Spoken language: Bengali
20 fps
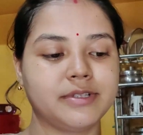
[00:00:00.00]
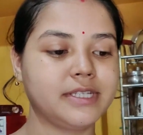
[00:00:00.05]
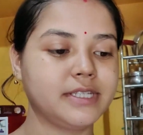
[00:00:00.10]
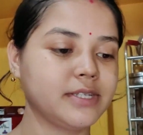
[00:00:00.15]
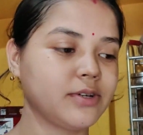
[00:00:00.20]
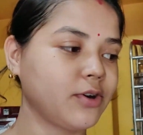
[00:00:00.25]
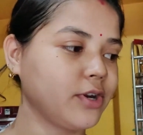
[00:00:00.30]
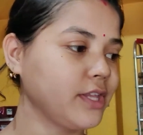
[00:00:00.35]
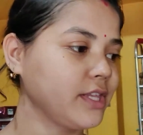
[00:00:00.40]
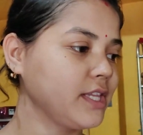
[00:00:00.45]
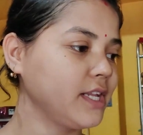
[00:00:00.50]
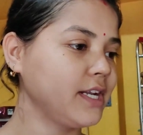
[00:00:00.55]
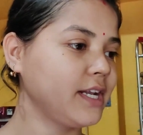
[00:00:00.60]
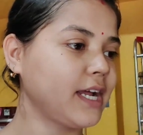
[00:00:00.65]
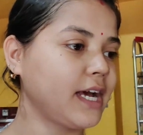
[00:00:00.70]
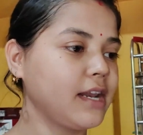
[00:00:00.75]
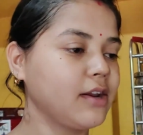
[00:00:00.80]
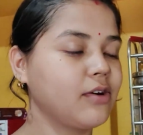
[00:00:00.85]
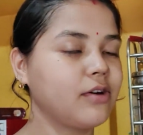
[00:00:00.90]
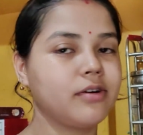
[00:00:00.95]
বলছে যে অনেকদিন
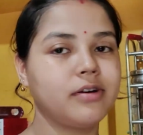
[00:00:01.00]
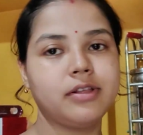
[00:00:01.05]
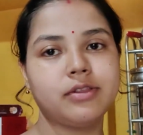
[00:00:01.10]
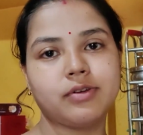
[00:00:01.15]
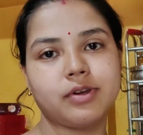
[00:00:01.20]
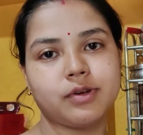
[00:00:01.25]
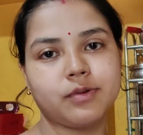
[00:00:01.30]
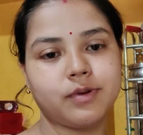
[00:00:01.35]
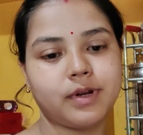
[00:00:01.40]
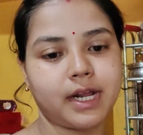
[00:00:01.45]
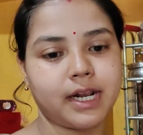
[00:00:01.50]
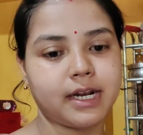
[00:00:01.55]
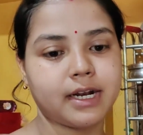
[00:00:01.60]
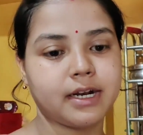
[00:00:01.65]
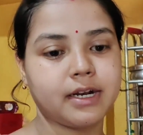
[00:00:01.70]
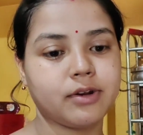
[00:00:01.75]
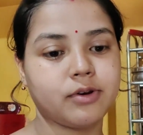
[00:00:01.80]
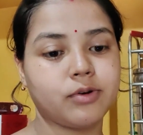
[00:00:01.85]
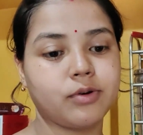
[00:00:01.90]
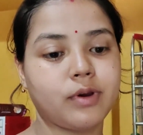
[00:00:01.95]
ডাল করো না তো একটু ডাল
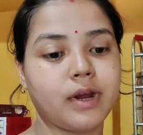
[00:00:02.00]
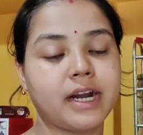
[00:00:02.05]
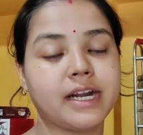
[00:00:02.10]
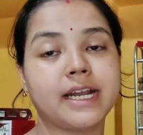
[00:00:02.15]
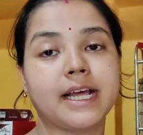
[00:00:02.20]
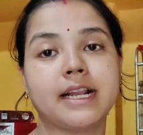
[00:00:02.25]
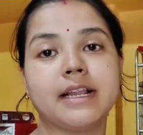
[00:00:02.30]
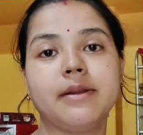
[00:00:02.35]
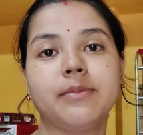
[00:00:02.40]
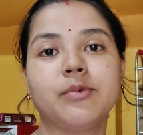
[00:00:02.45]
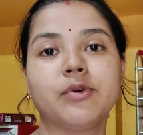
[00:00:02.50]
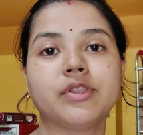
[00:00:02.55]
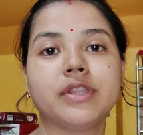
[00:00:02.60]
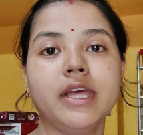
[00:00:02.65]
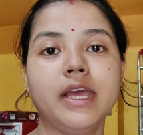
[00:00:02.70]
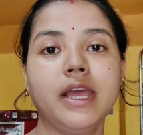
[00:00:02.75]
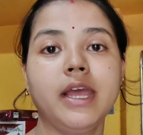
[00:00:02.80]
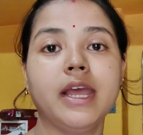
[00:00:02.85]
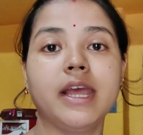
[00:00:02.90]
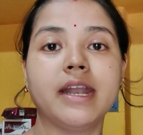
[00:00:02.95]
রান্না করো আর ডালের
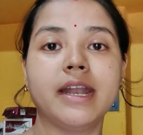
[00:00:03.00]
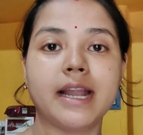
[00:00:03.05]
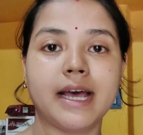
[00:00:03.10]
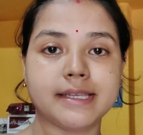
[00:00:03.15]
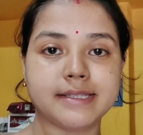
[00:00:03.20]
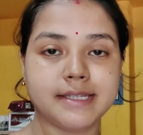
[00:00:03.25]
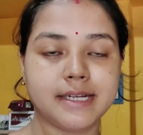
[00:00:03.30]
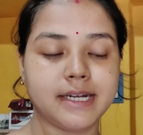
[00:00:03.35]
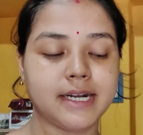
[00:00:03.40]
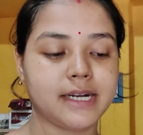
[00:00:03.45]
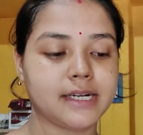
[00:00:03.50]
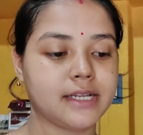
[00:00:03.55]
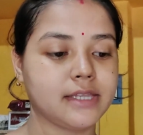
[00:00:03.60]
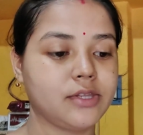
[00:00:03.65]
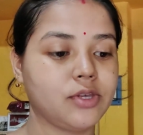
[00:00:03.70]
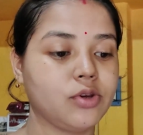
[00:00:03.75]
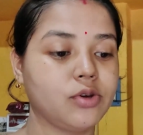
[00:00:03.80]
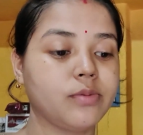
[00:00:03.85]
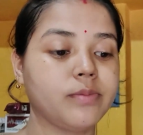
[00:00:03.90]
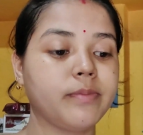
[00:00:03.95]
মধ্যে নাজনের ডাটা
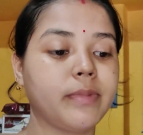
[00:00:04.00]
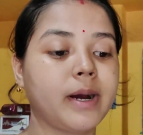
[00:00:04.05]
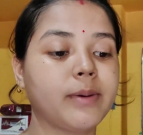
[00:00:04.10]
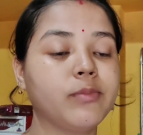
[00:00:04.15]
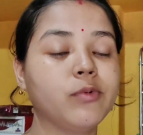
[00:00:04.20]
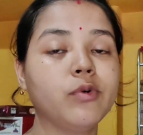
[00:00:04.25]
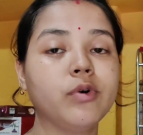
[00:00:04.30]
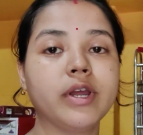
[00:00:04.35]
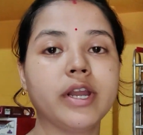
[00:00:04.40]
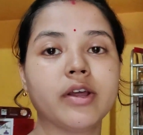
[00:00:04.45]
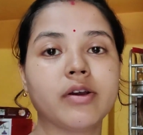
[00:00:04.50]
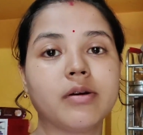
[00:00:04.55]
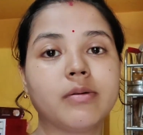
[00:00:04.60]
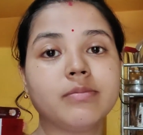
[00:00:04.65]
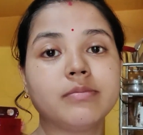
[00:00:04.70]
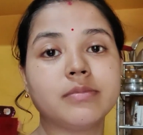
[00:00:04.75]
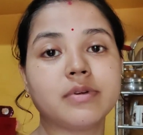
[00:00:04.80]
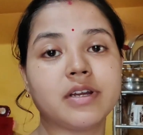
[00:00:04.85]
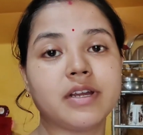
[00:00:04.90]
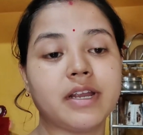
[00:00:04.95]
দিও বাবু
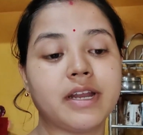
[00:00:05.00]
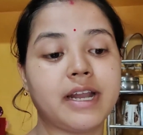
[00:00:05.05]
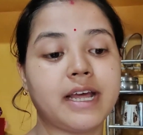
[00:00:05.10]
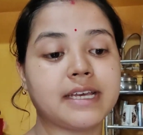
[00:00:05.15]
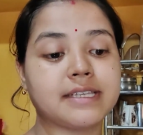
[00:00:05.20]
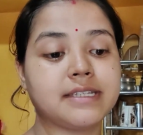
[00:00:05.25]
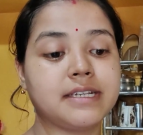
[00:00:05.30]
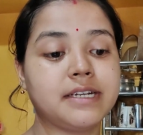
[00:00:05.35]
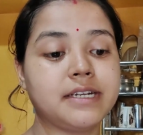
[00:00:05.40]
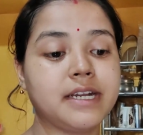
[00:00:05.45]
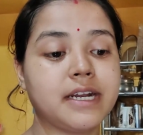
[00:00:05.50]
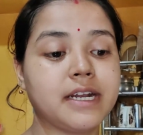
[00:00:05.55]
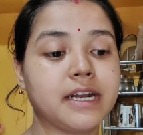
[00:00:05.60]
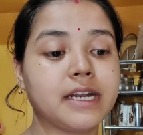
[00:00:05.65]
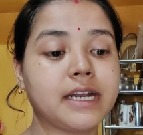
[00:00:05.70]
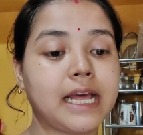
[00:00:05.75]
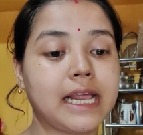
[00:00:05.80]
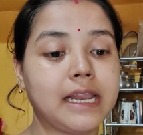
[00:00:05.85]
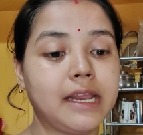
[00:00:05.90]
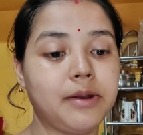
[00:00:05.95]
এরকম নাজনের ডাটা
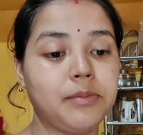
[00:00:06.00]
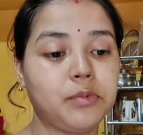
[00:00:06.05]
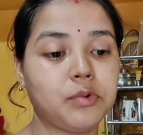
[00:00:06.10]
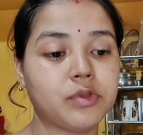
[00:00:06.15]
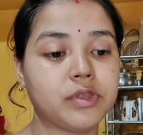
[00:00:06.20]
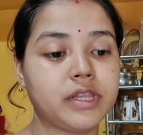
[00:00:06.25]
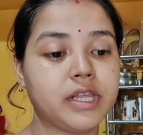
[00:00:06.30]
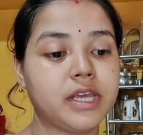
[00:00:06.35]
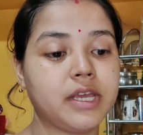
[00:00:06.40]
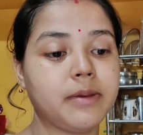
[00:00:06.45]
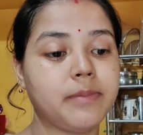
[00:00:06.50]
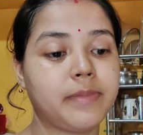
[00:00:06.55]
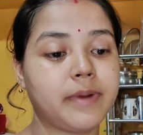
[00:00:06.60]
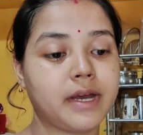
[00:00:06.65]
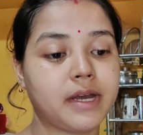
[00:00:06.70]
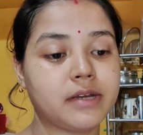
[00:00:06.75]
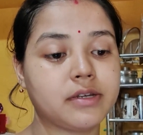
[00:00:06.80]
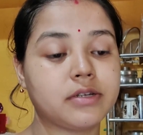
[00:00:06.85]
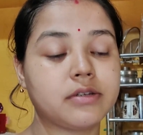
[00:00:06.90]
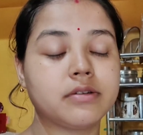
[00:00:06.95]
ডালের মধ্যে বা